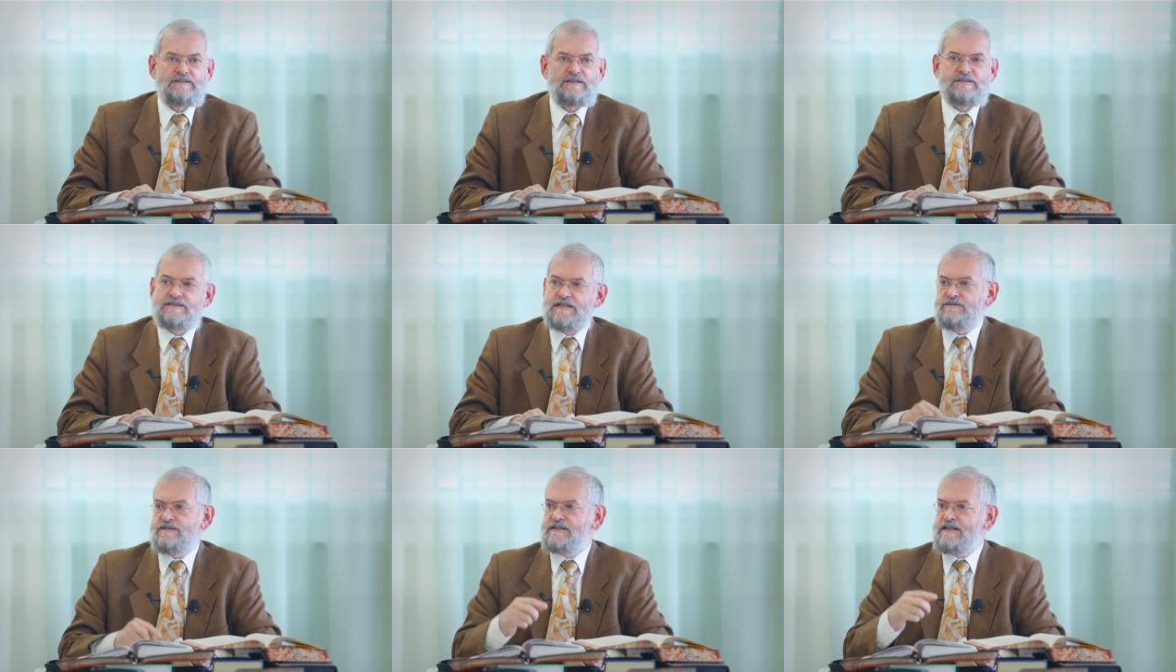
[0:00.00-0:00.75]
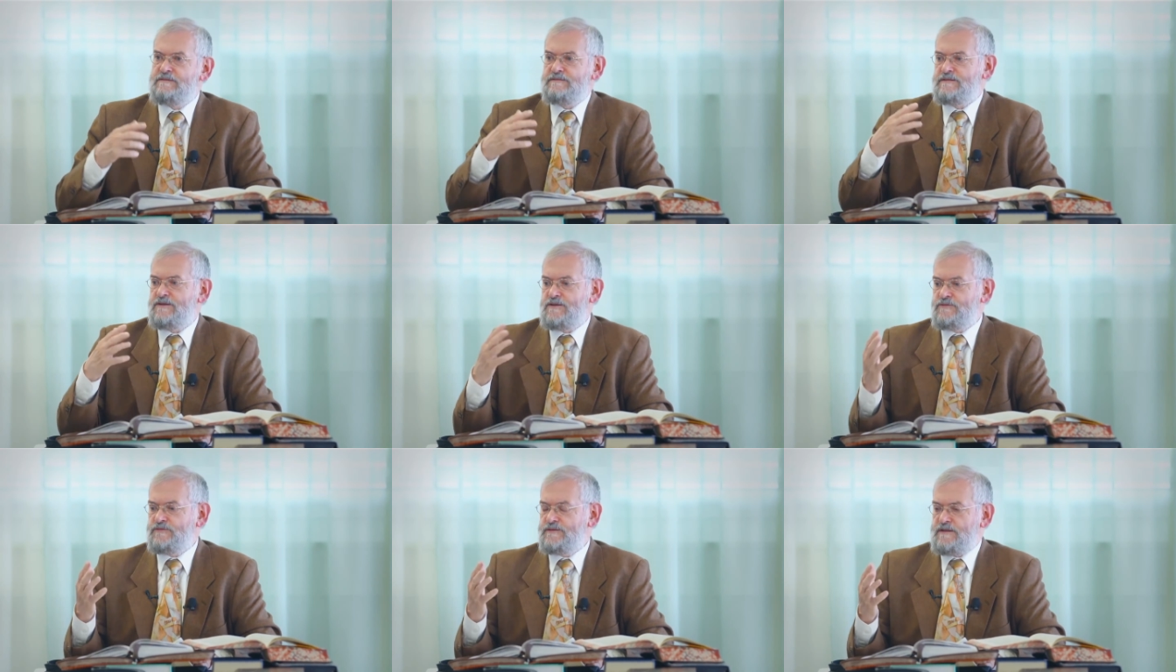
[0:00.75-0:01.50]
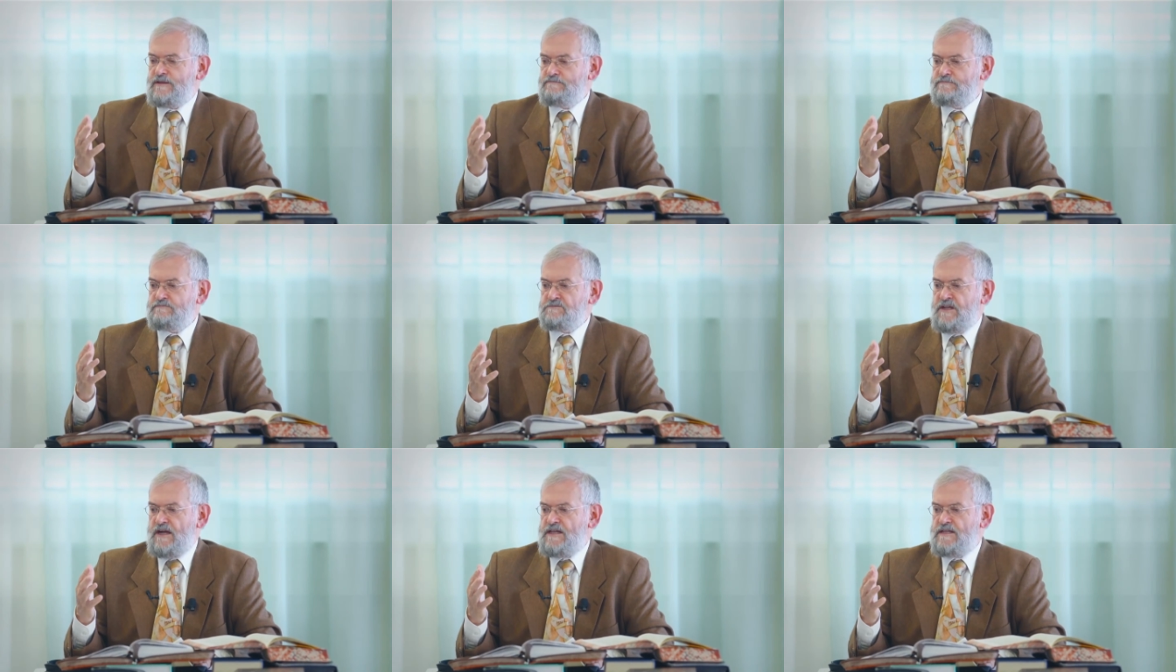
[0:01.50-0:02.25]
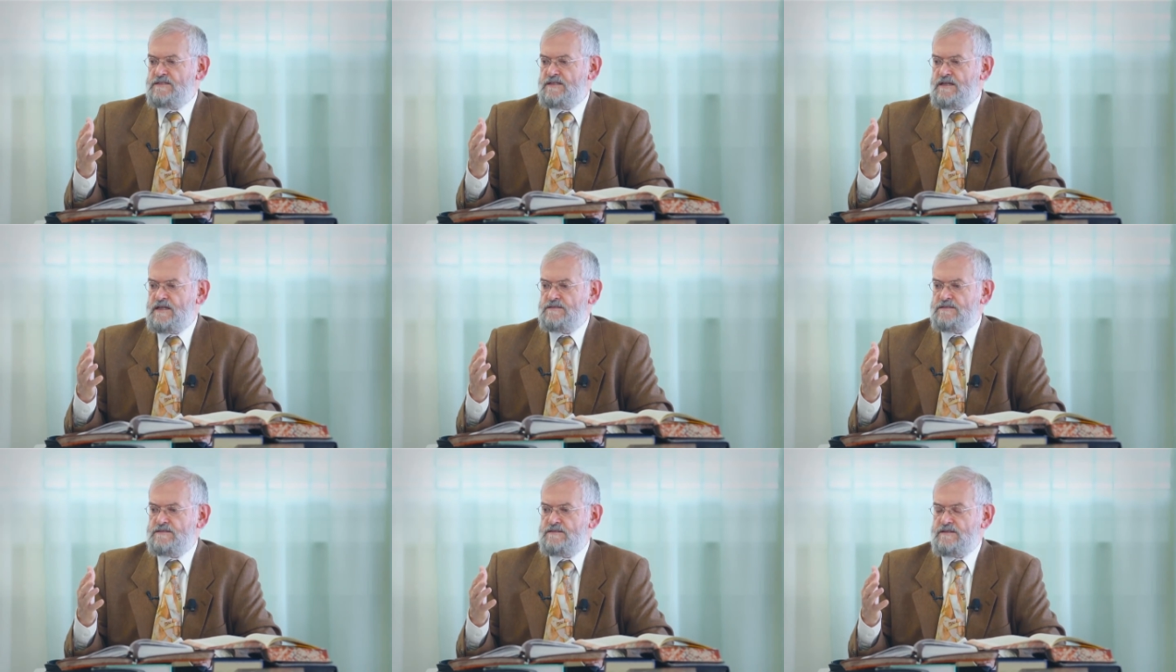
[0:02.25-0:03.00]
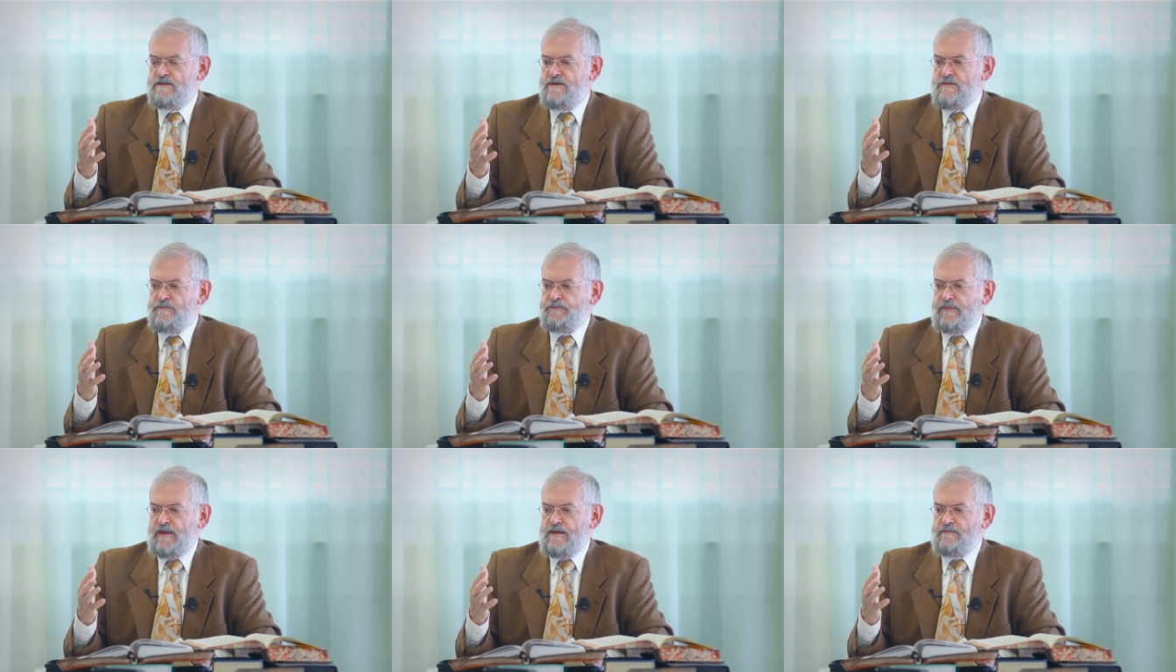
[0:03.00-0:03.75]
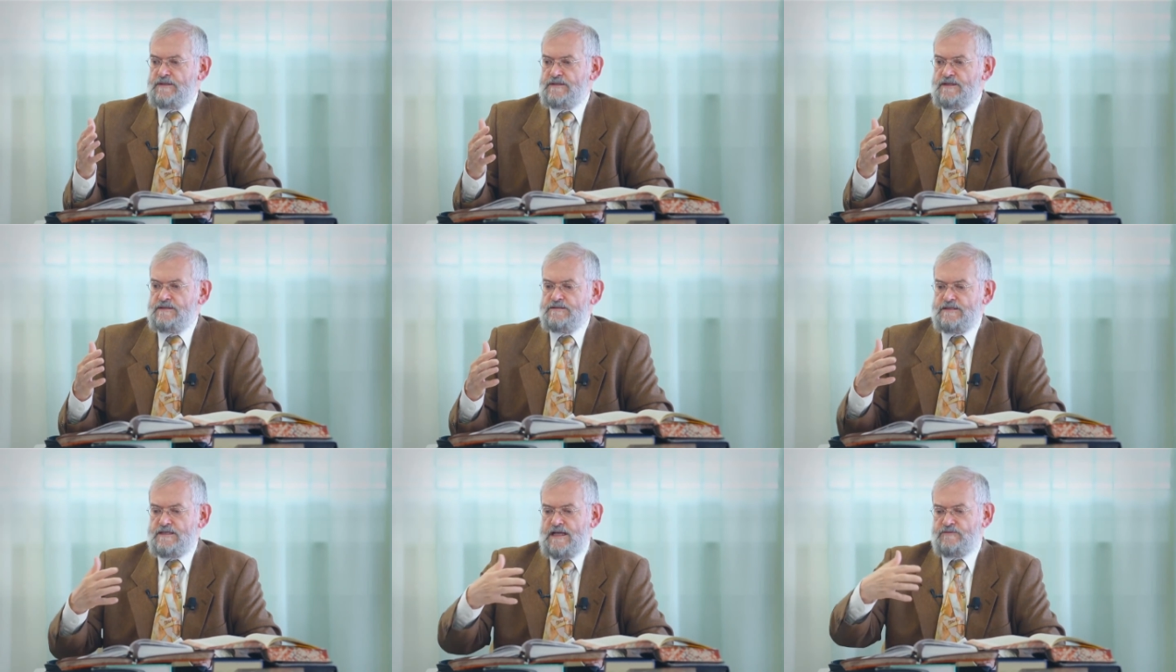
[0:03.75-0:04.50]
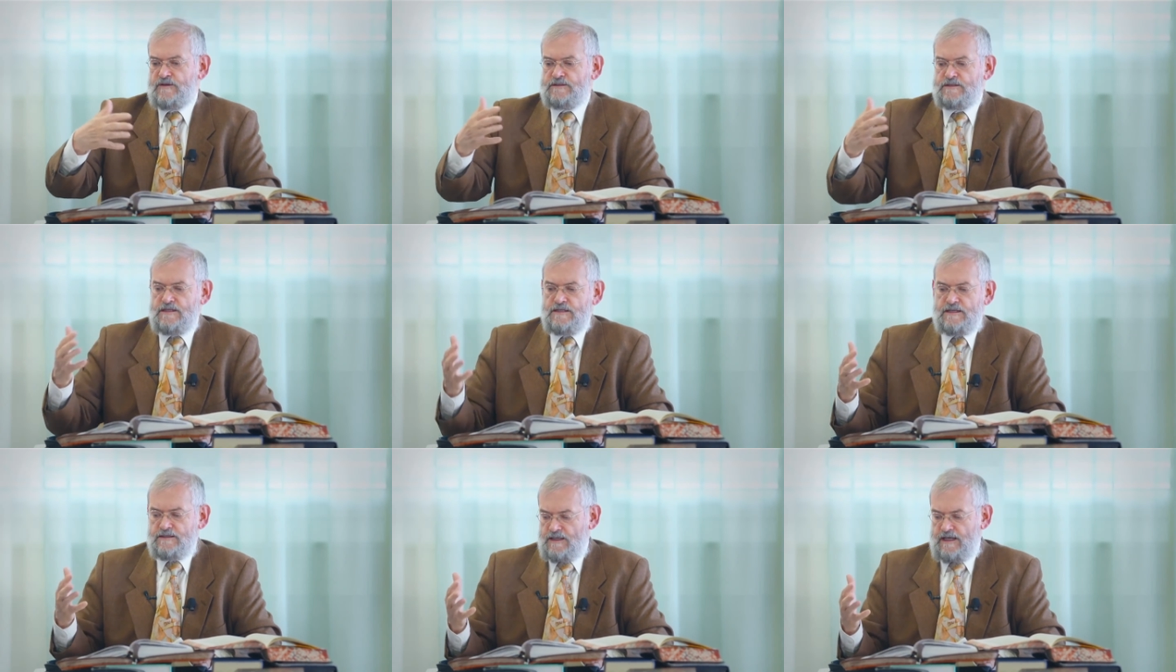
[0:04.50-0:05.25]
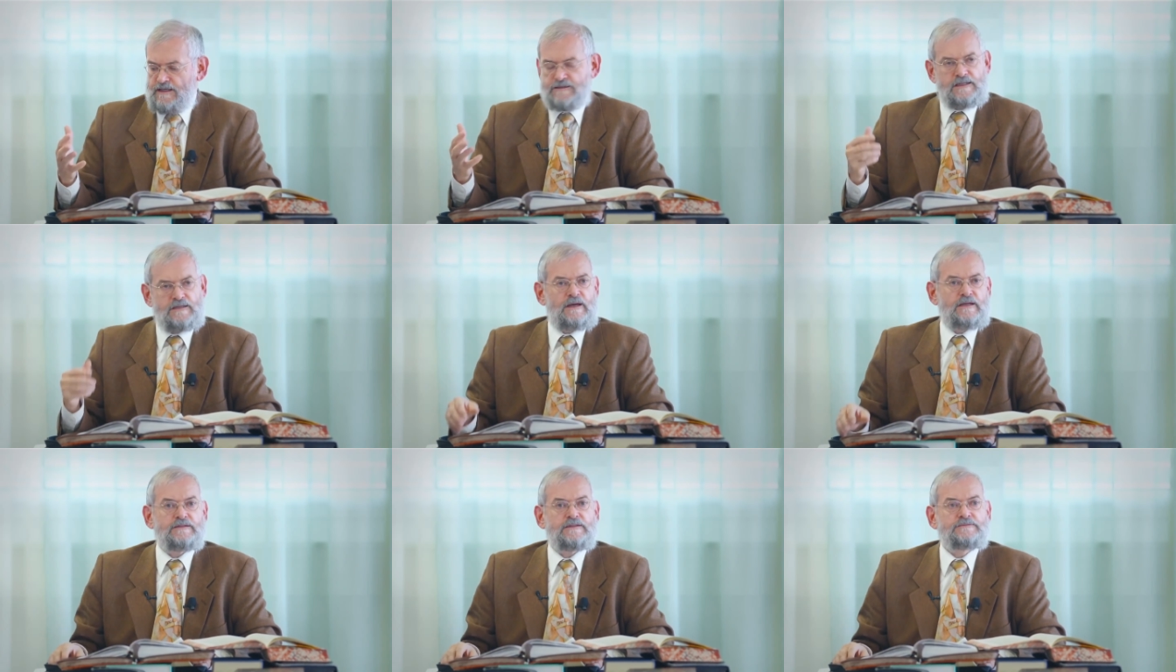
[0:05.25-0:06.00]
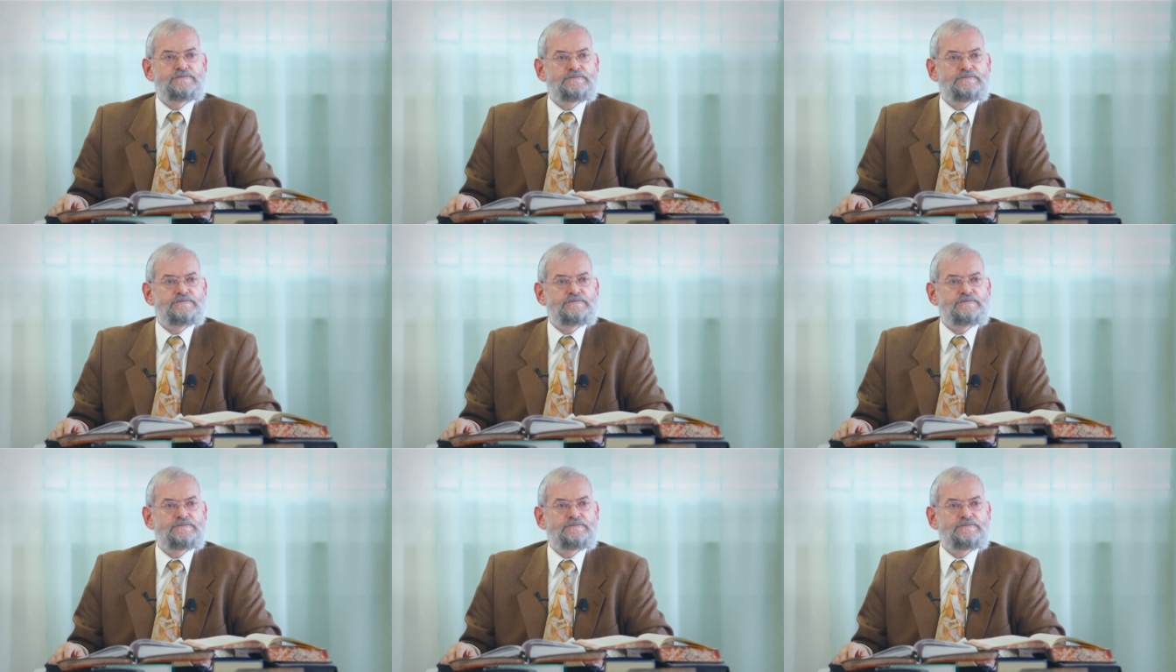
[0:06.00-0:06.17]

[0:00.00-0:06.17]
Das ist das, was eben oft am naheliegendsten ist. Man sieht einfach die in der eigenen Gemeinde.